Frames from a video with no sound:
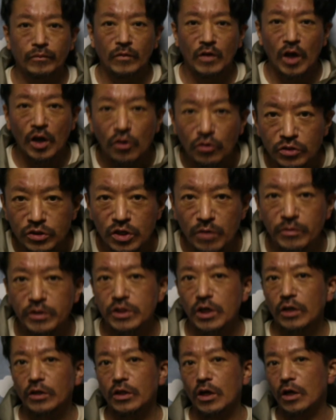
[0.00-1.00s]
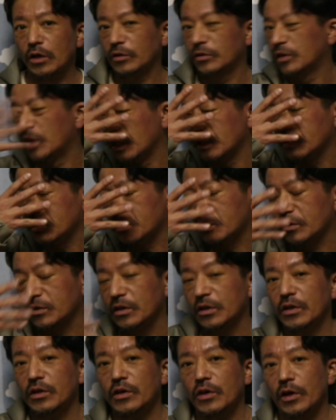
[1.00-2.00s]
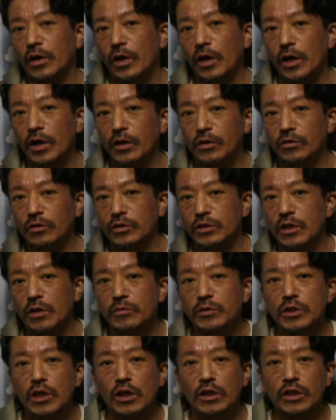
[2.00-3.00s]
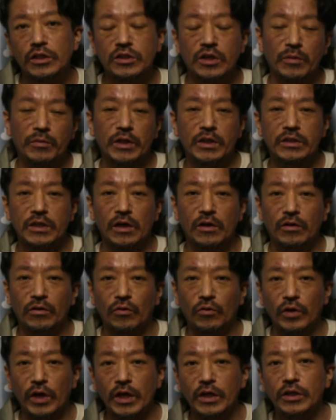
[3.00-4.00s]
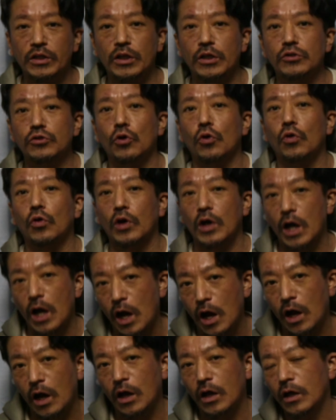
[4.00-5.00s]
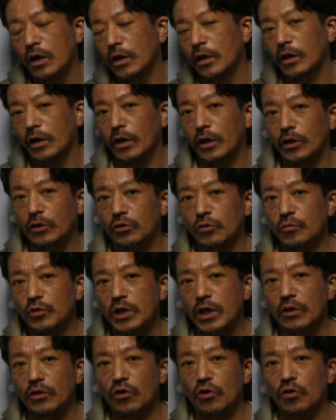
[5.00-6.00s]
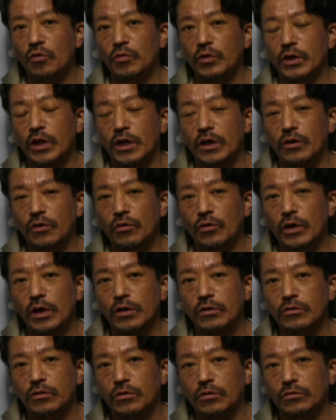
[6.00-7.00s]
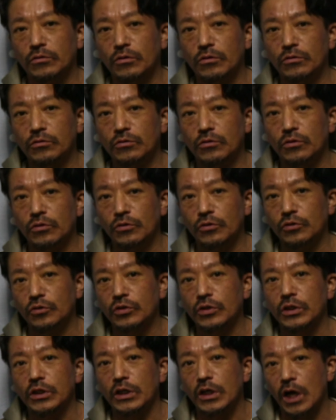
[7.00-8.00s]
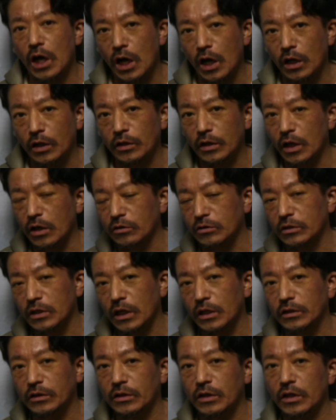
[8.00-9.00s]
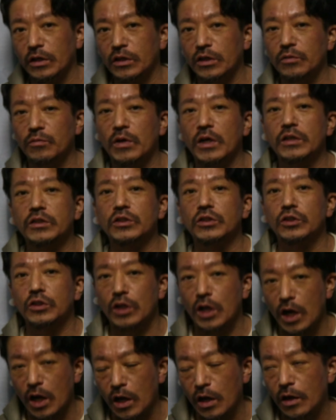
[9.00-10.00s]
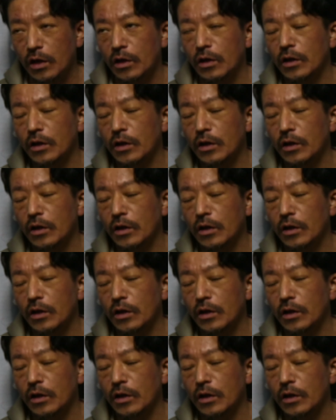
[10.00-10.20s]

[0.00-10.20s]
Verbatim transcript: はい、こんにちは、道畑です。えっ、ー、と、久々ですが、皆さんお元気でしょうかえっ、ー、と、村の方もね、ようやくほとんどの雪がなくなってきました。